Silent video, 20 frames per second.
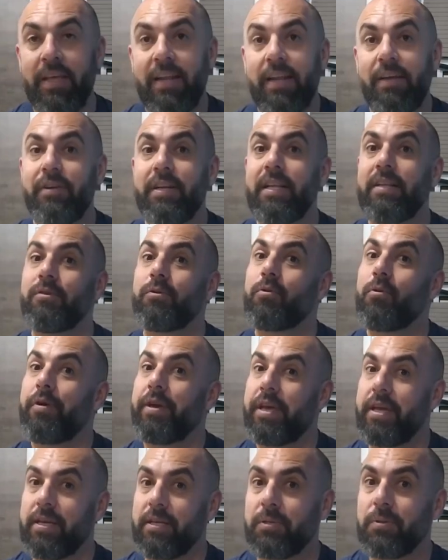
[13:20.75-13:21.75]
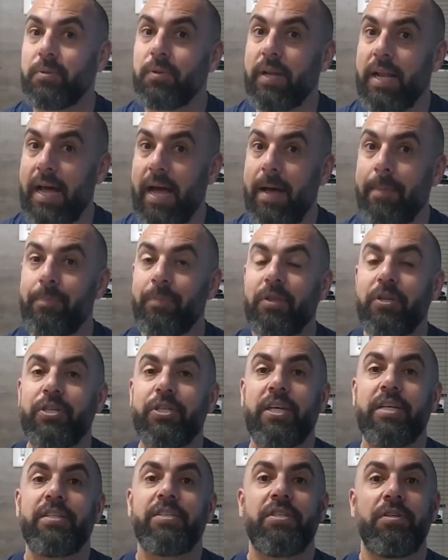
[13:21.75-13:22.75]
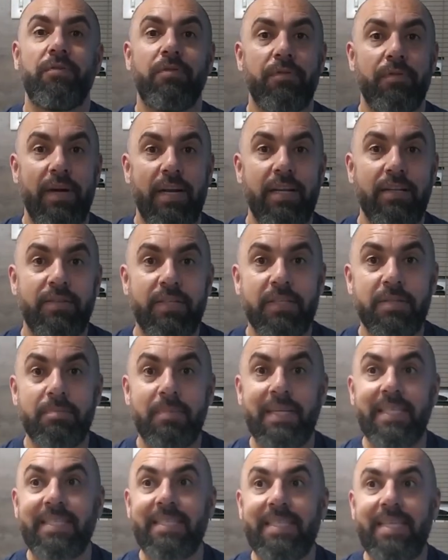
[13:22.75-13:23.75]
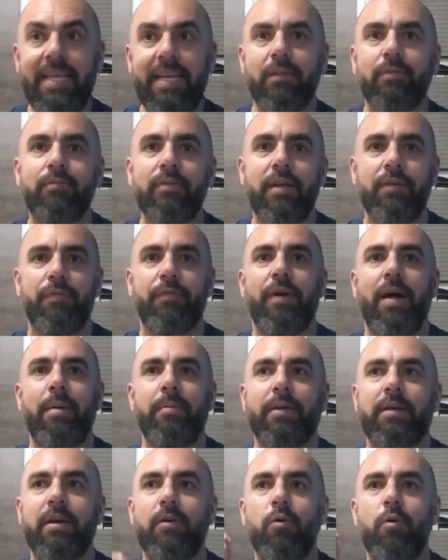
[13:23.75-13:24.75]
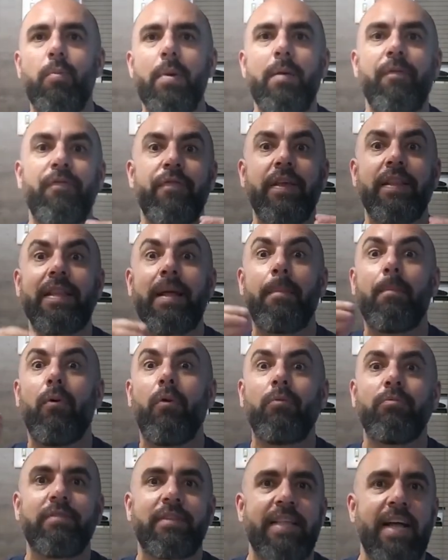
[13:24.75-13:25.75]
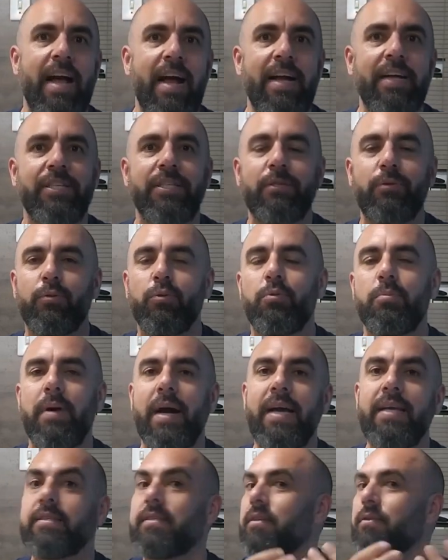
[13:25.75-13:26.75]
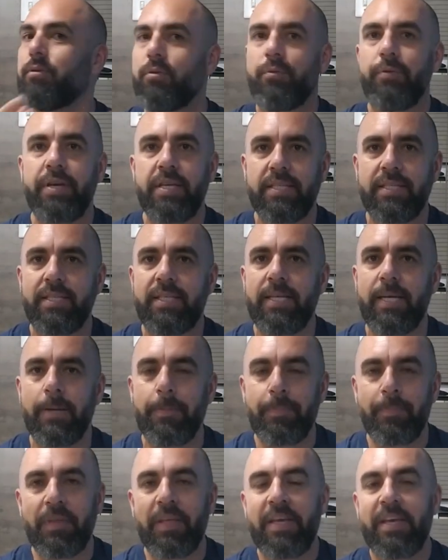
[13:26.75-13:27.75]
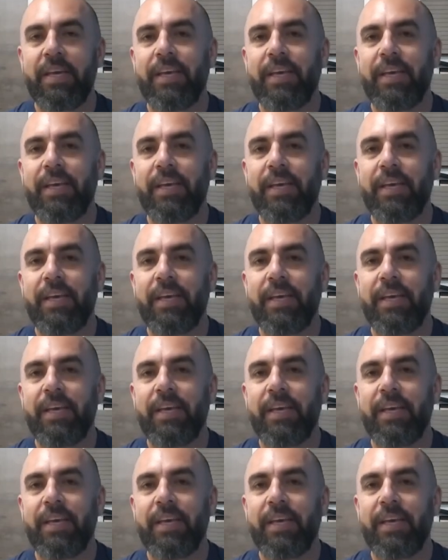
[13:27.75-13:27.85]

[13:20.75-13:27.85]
Na verdade eu conheço lá, já estive várias vezes, mas dentro da fábrica, como é feita a montagem e tudo mais, eu não conhecia.